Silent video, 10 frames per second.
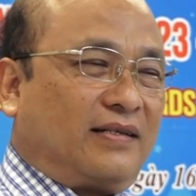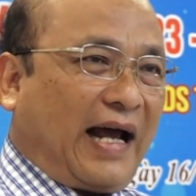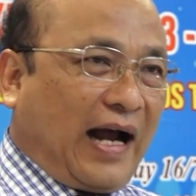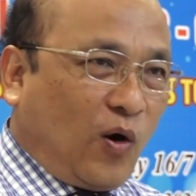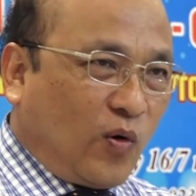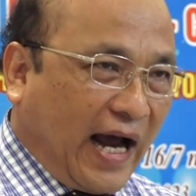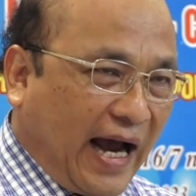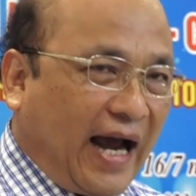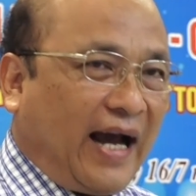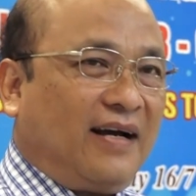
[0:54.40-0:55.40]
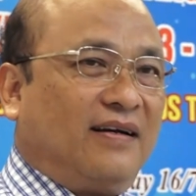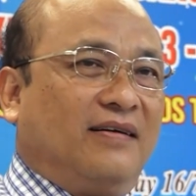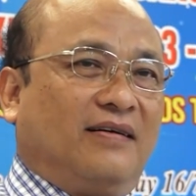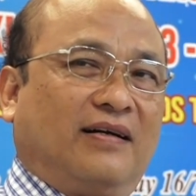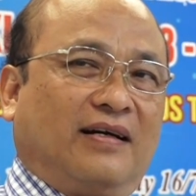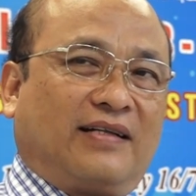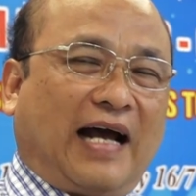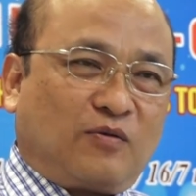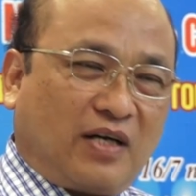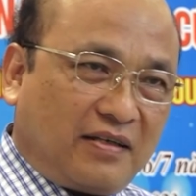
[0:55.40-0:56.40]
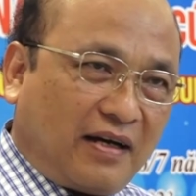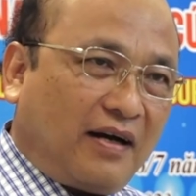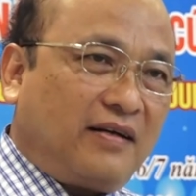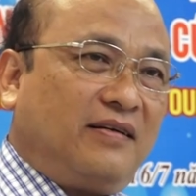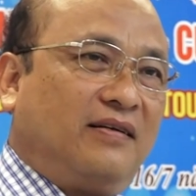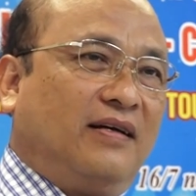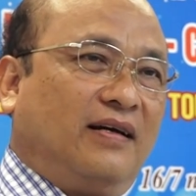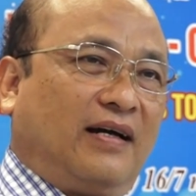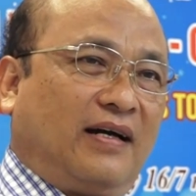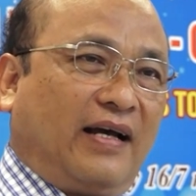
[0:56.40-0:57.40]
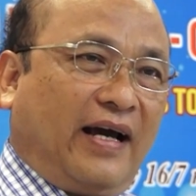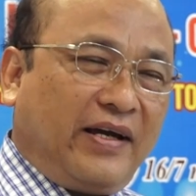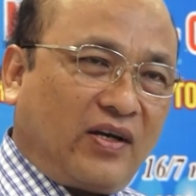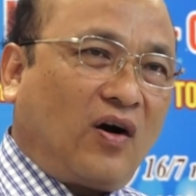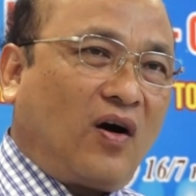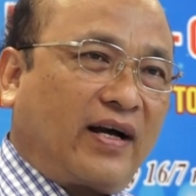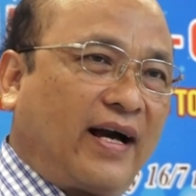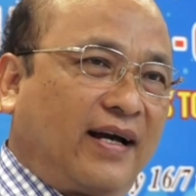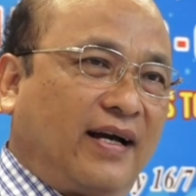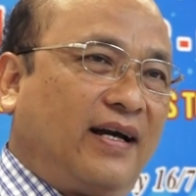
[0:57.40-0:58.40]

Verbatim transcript: tạo đà, tạo sân chơi để cho các